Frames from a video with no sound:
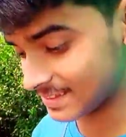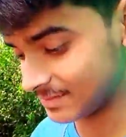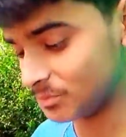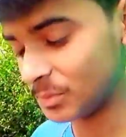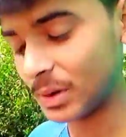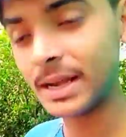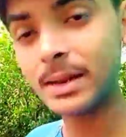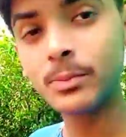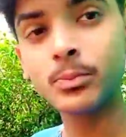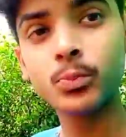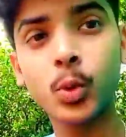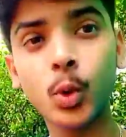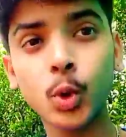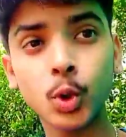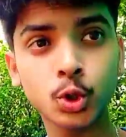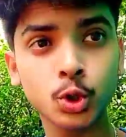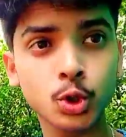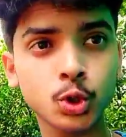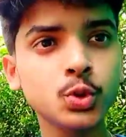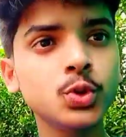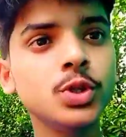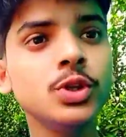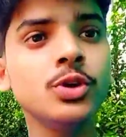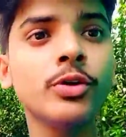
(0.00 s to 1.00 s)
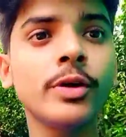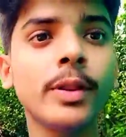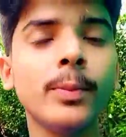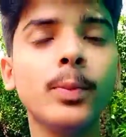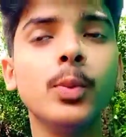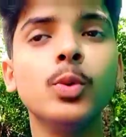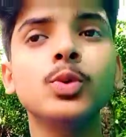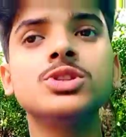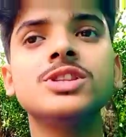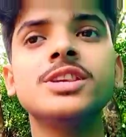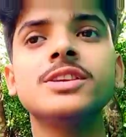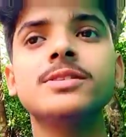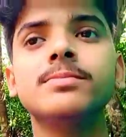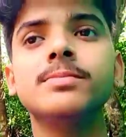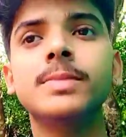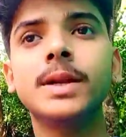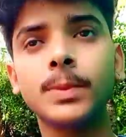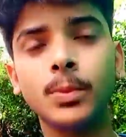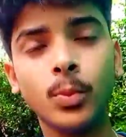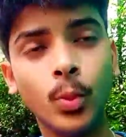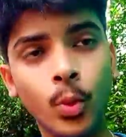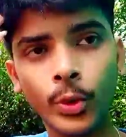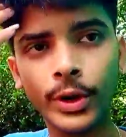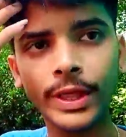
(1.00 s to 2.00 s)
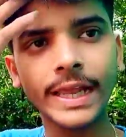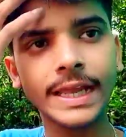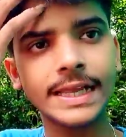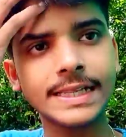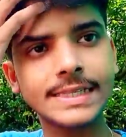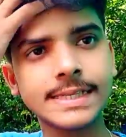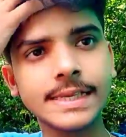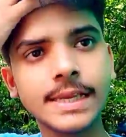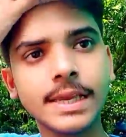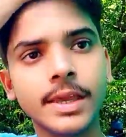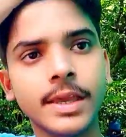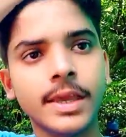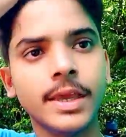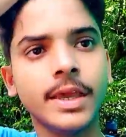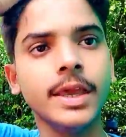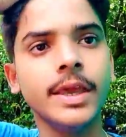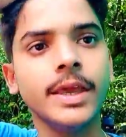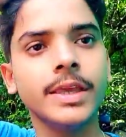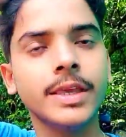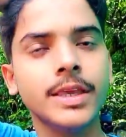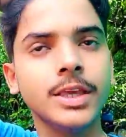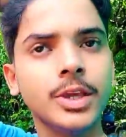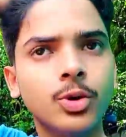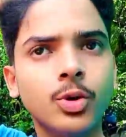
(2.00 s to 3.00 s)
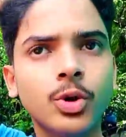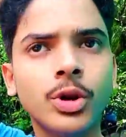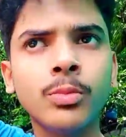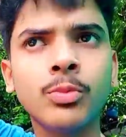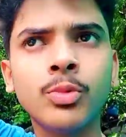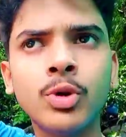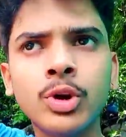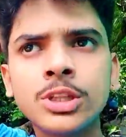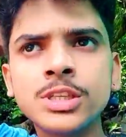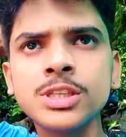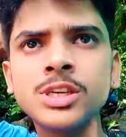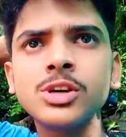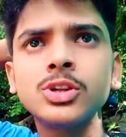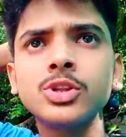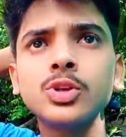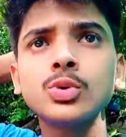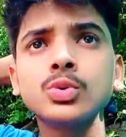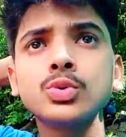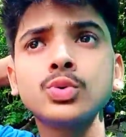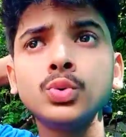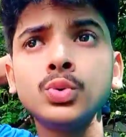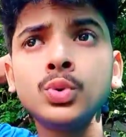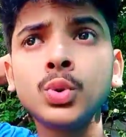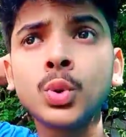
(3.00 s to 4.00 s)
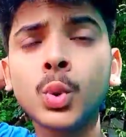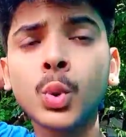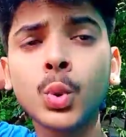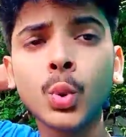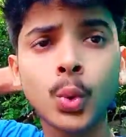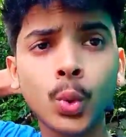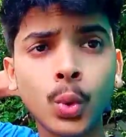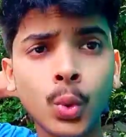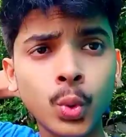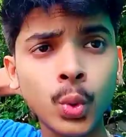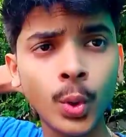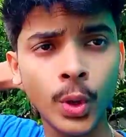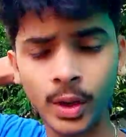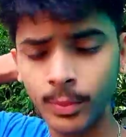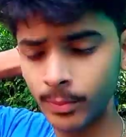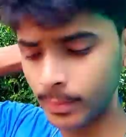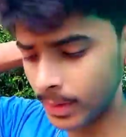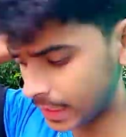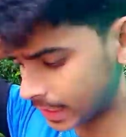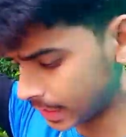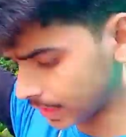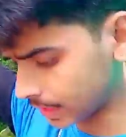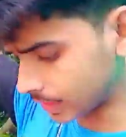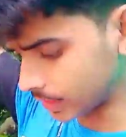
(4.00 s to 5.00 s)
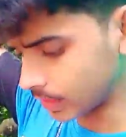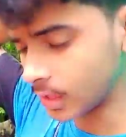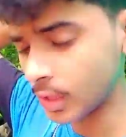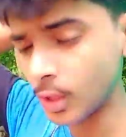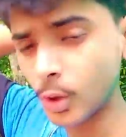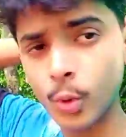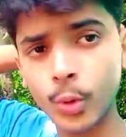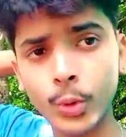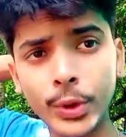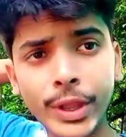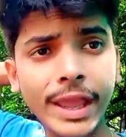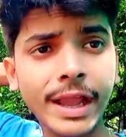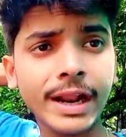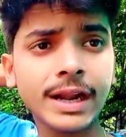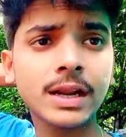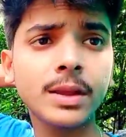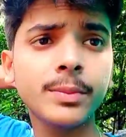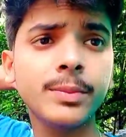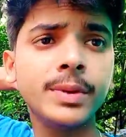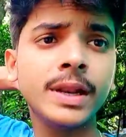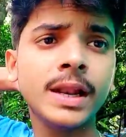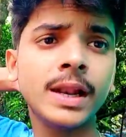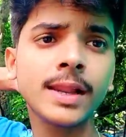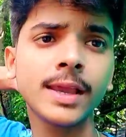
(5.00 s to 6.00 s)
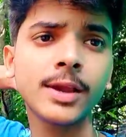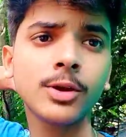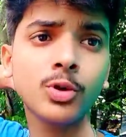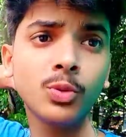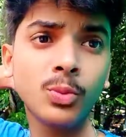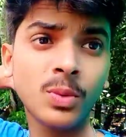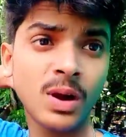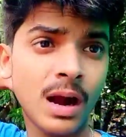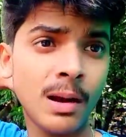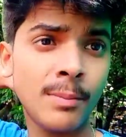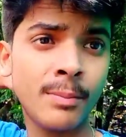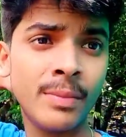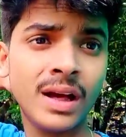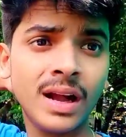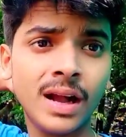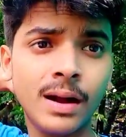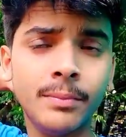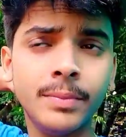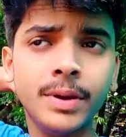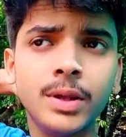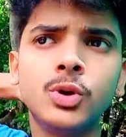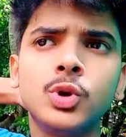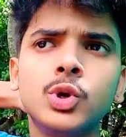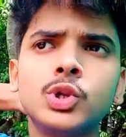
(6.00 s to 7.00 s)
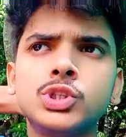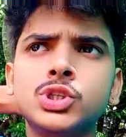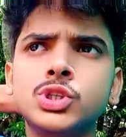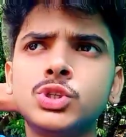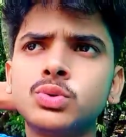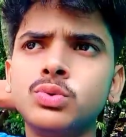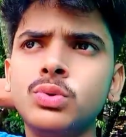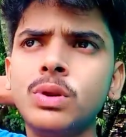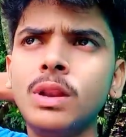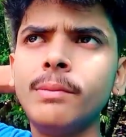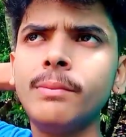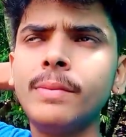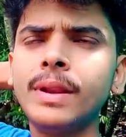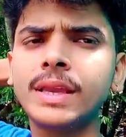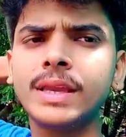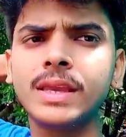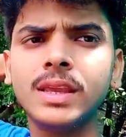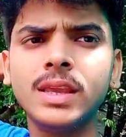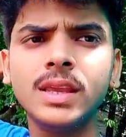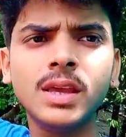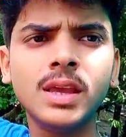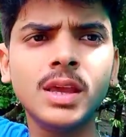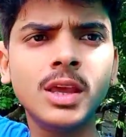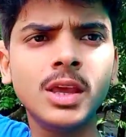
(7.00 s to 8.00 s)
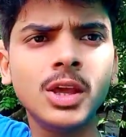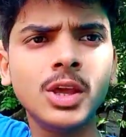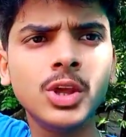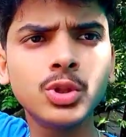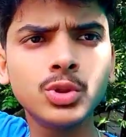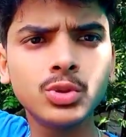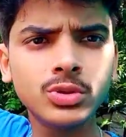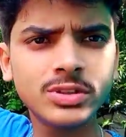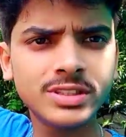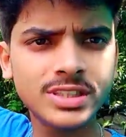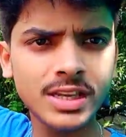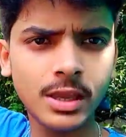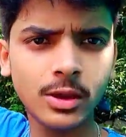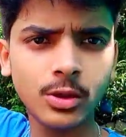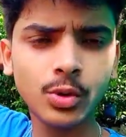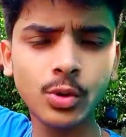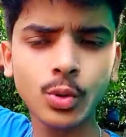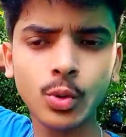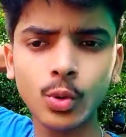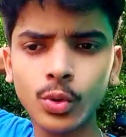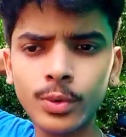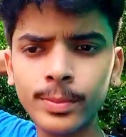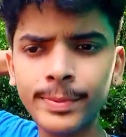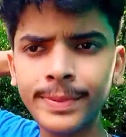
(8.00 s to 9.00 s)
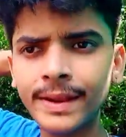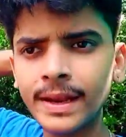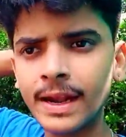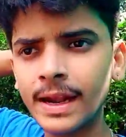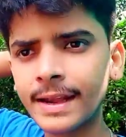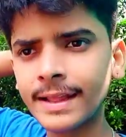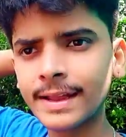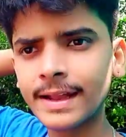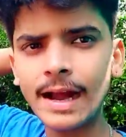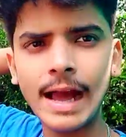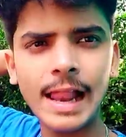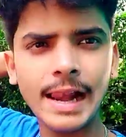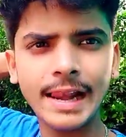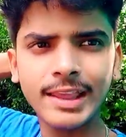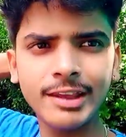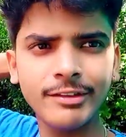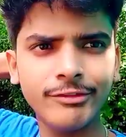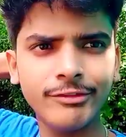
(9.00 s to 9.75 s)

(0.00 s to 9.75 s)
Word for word: মানে পরশু দিন ওটা পচে মানে মরে গেছে কি করে মরেছে হয়তো দুটো কুকুরে মিলে ওই একটা বিড়ালকে খুব কামড়াকামড়ি করেছে শুনলাম নাকি তো যাই হোক ওই বিড়ালটা কালকে